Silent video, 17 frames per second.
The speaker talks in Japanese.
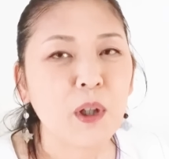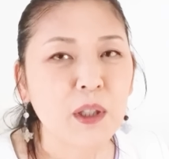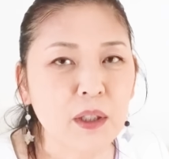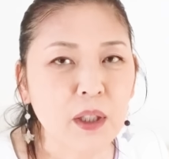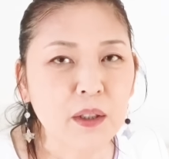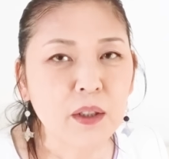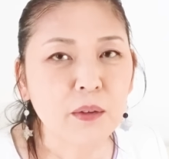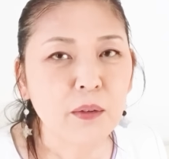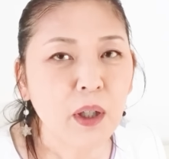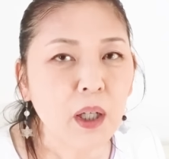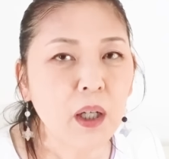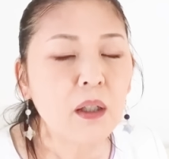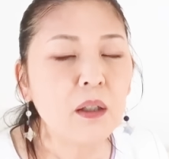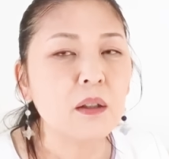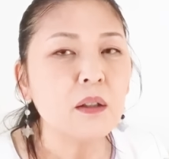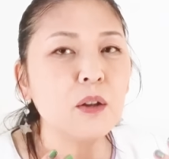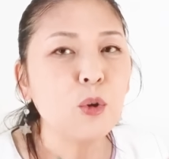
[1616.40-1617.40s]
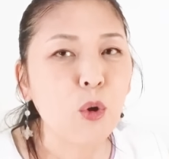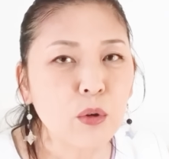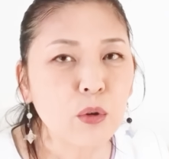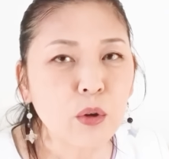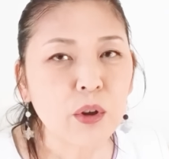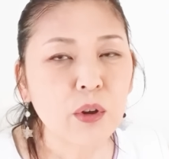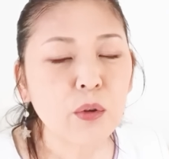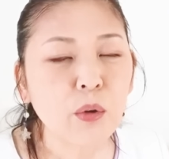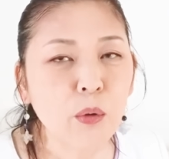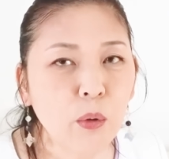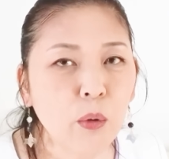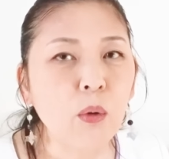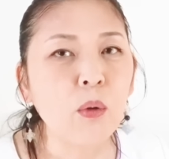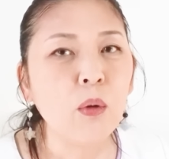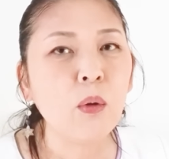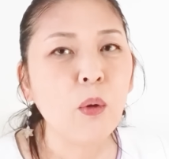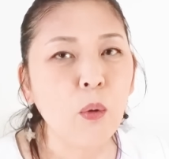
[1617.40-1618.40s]
私はこの人
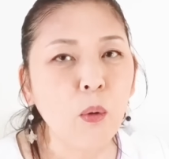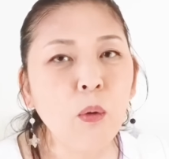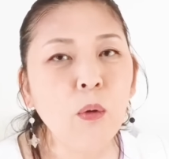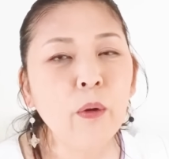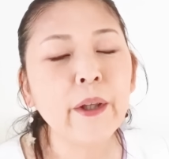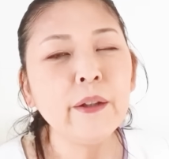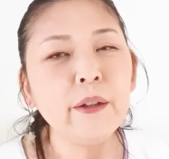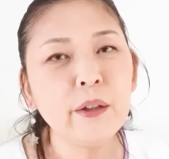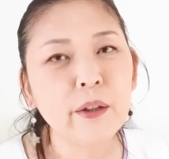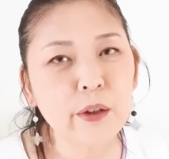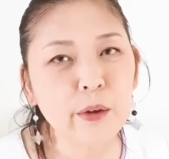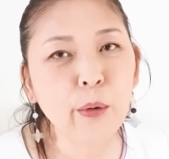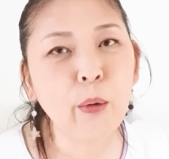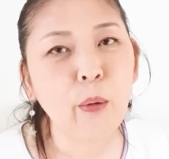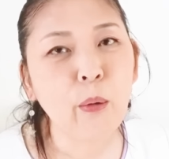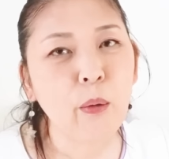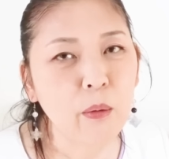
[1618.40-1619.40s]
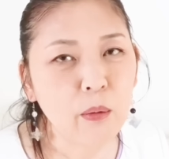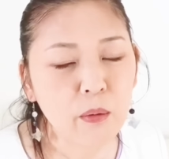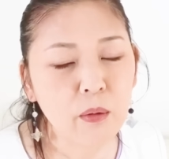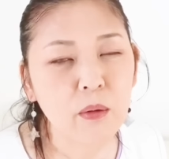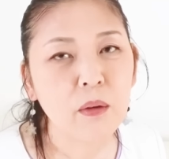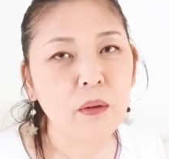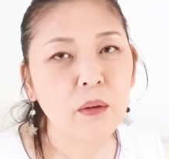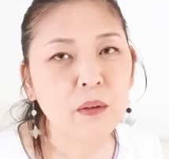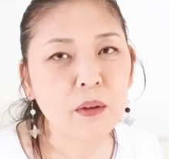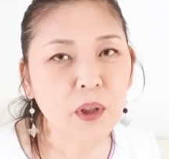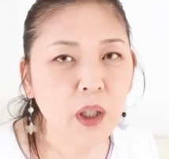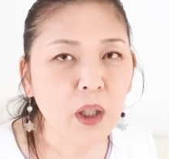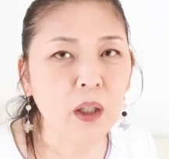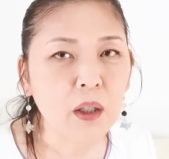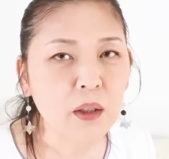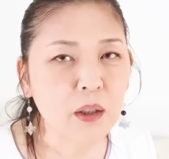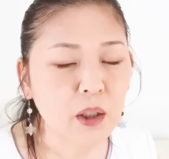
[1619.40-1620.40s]
を応援しようっ
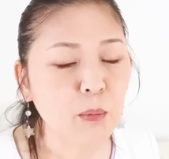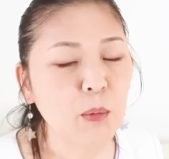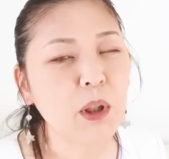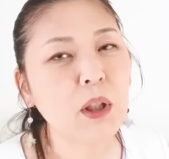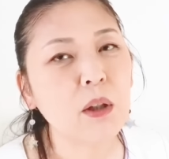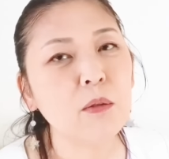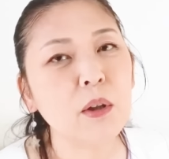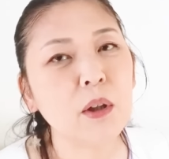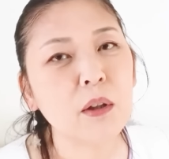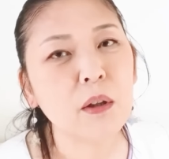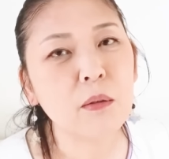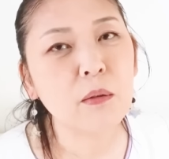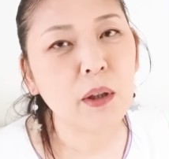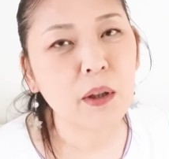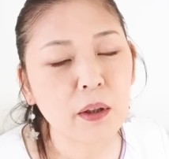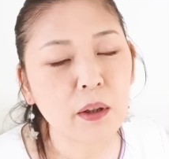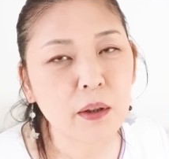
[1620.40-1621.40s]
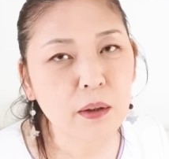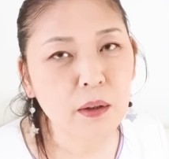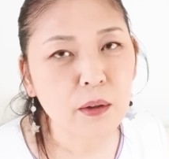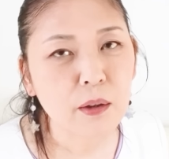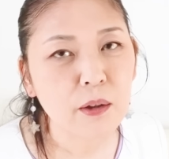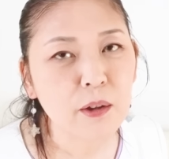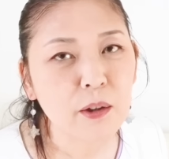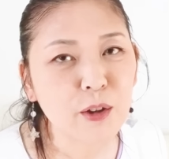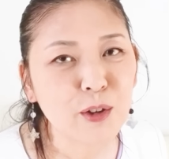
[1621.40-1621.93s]
て決めてくれてけです。